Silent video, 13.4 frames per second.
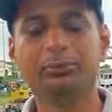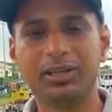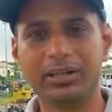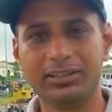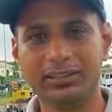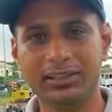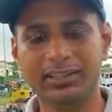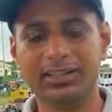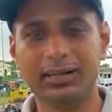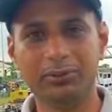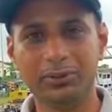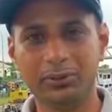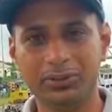पर्यटन का
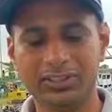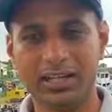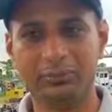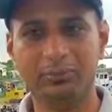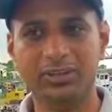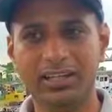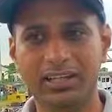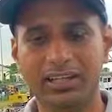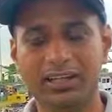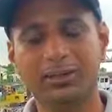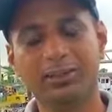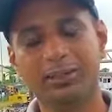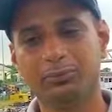भी रोज़गार मिलेगा
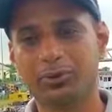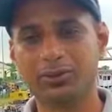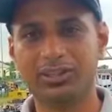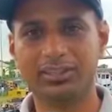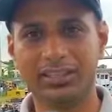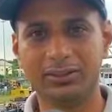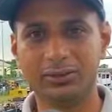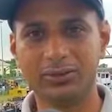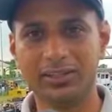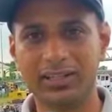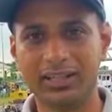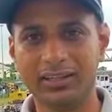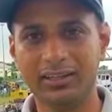ये बहुत अच्छा
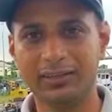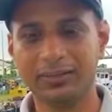योजना है